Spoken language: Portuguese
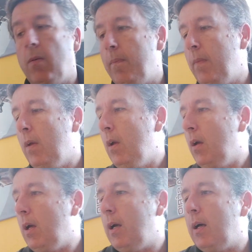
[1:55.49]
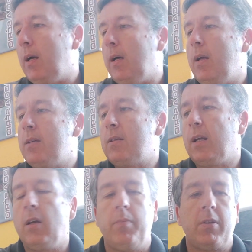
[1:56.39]
Uh, esse
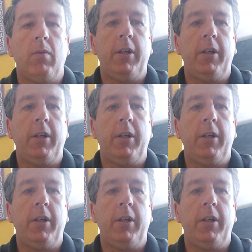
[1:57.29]
daqui é o pistão